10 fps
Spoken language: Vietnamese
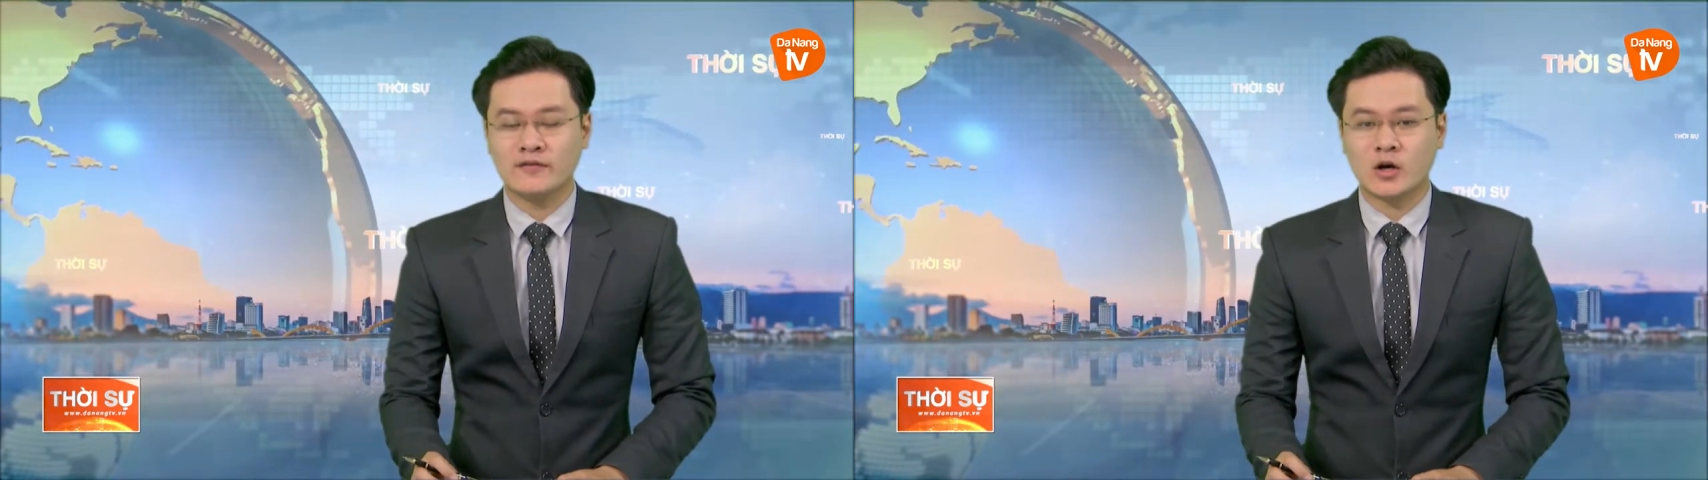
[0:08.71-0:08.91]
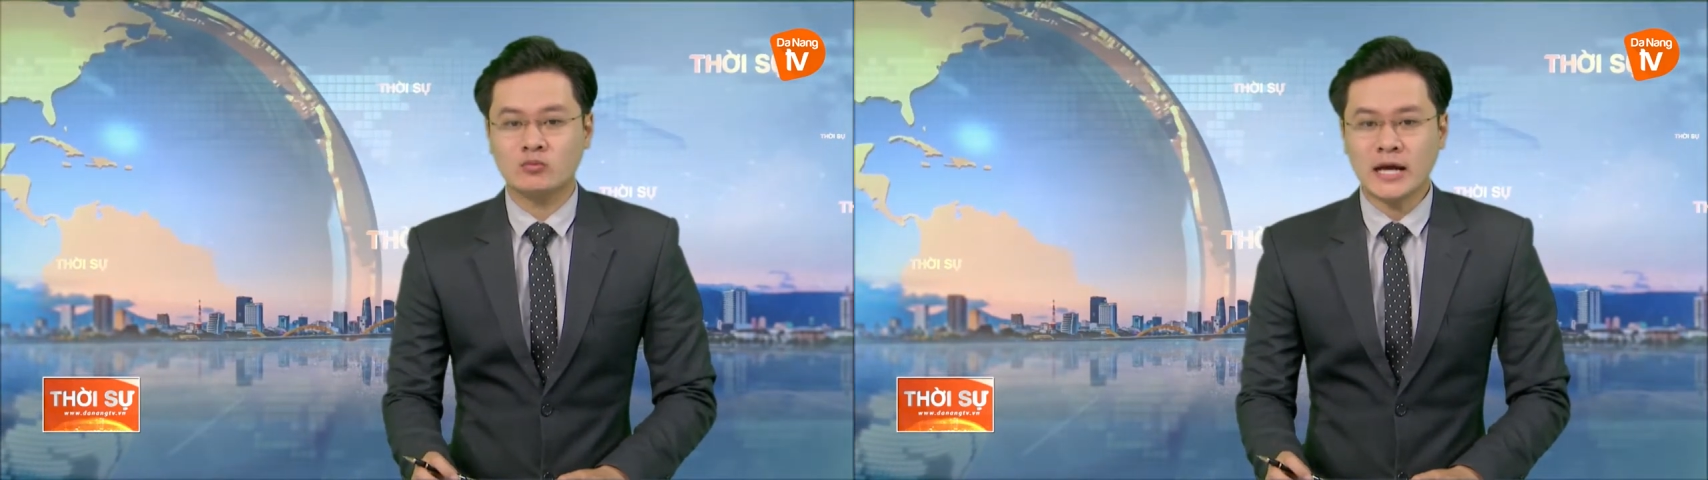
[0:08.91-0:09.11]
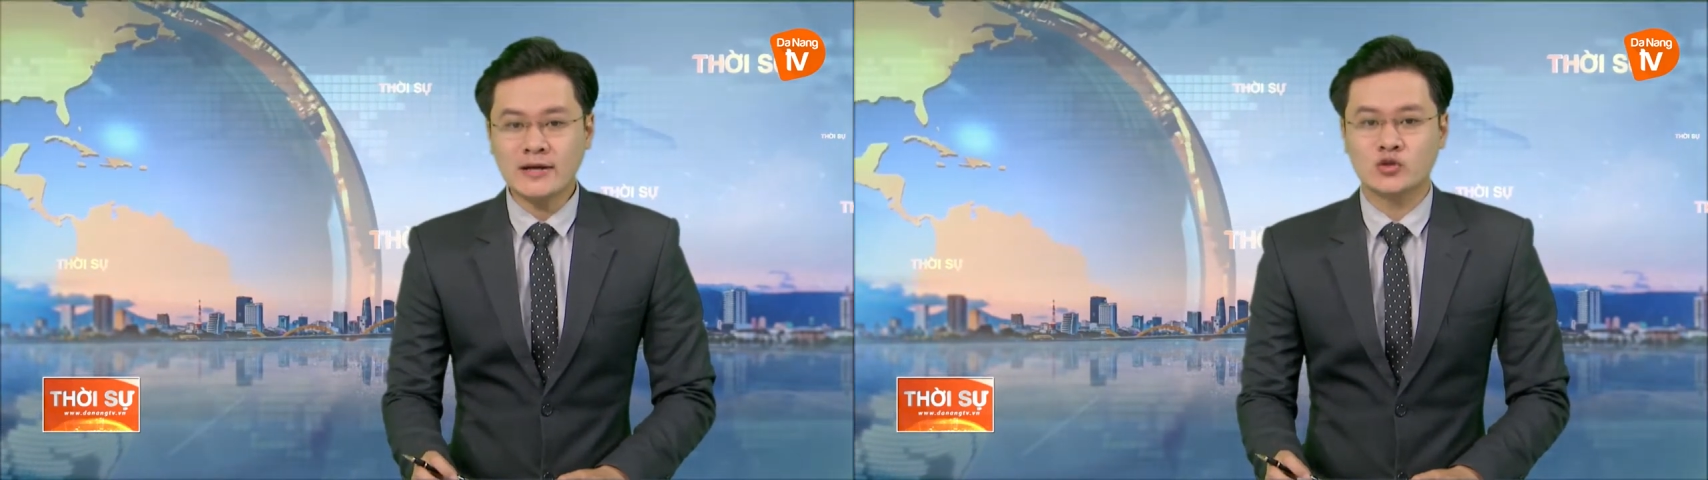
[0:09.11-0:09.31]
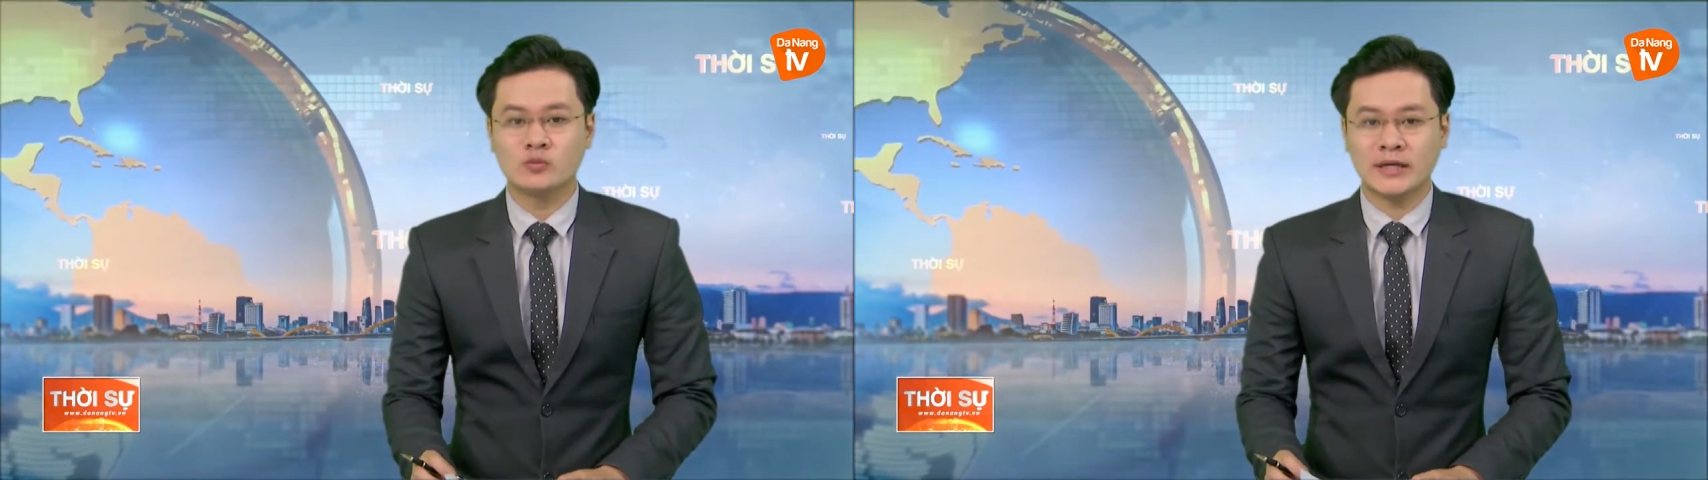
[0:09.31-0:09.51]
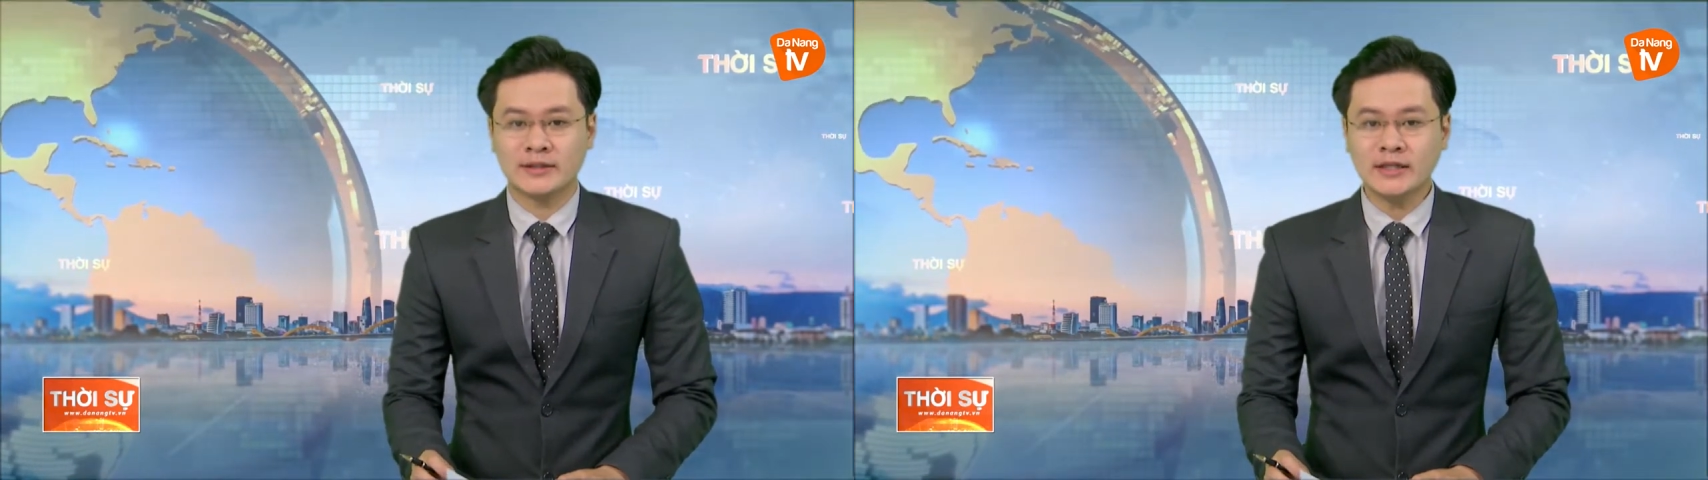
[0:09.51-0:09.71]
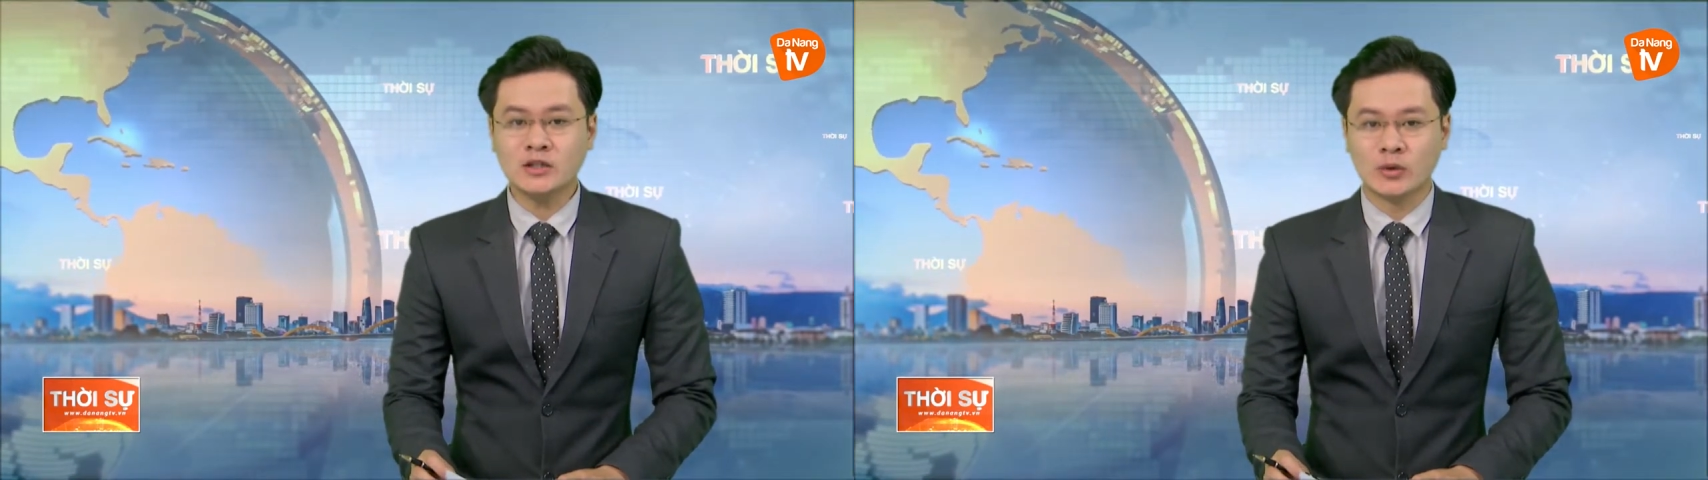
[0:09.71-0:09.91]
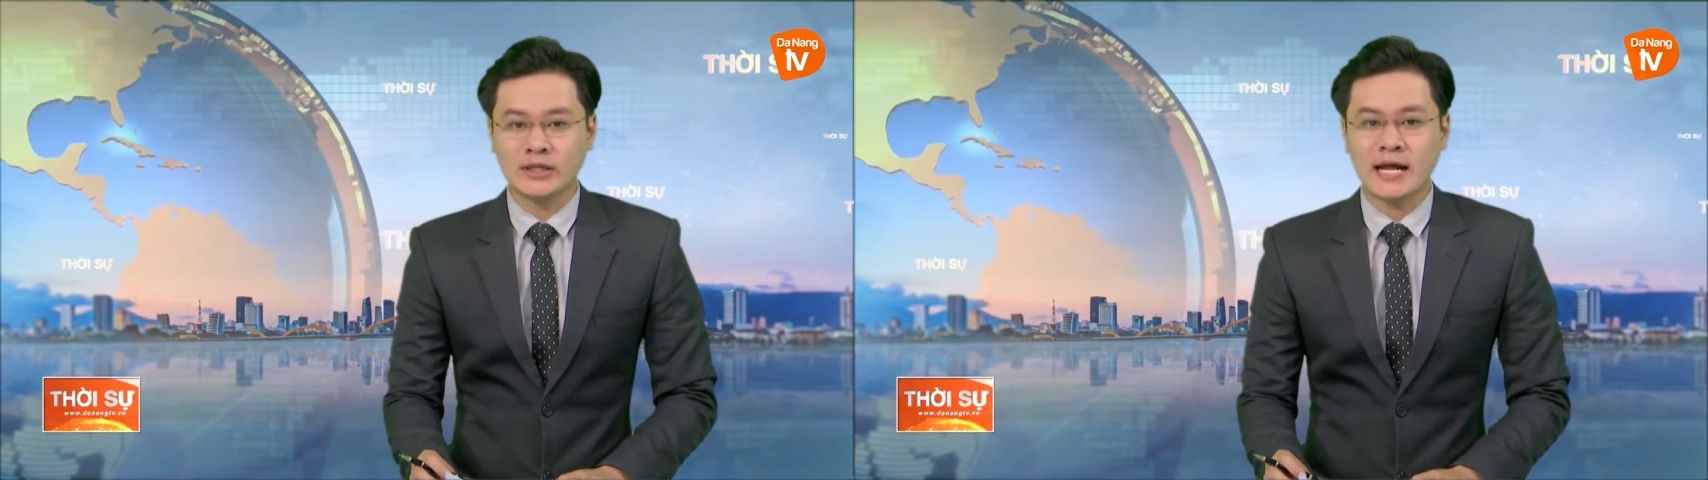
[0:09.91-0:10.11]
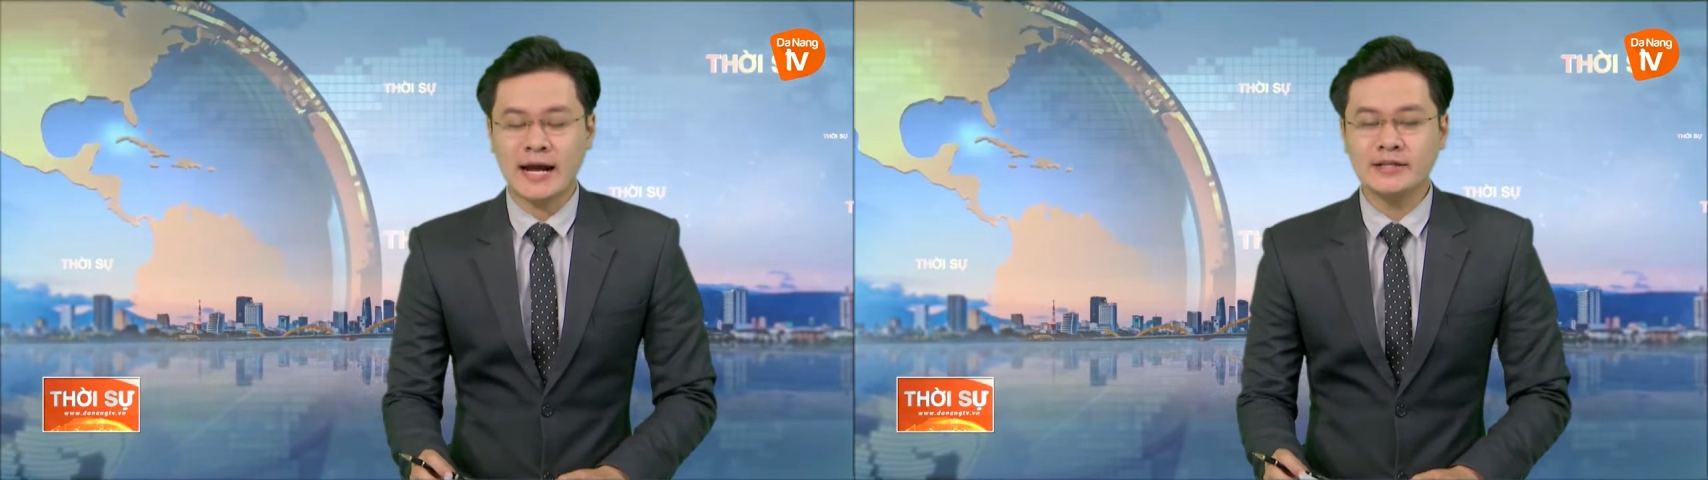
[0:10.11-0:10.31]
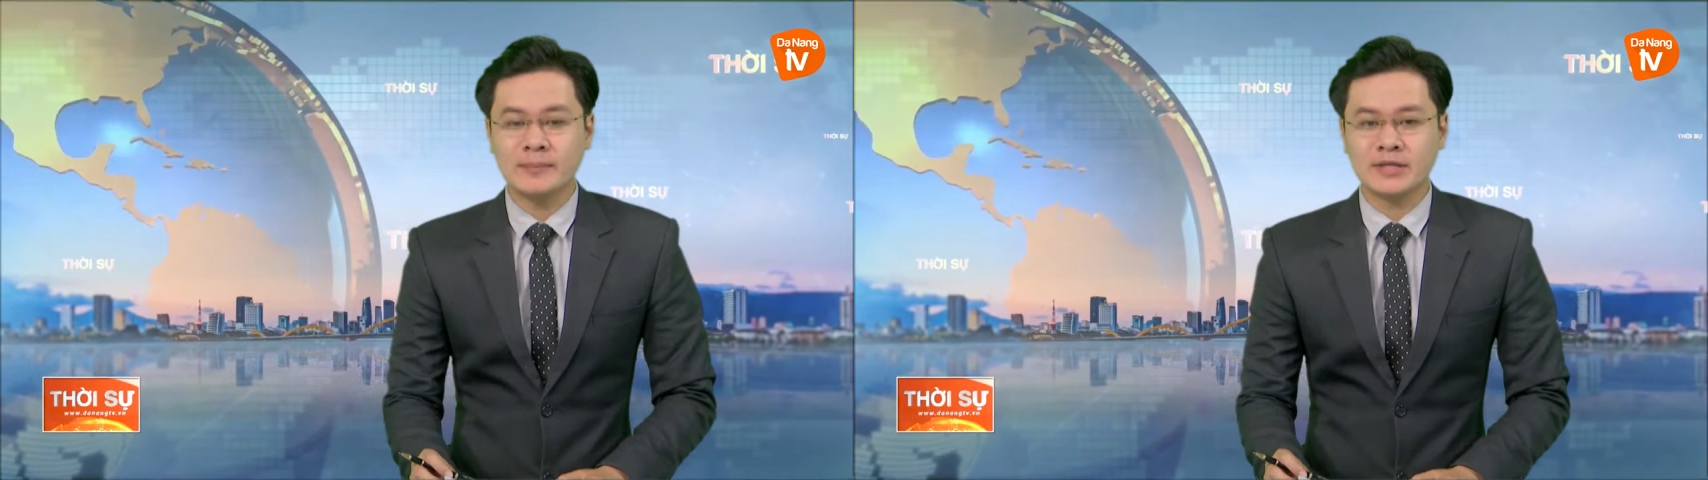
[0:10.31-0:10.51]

về công tác chuẩn bị Tết Nguyên đán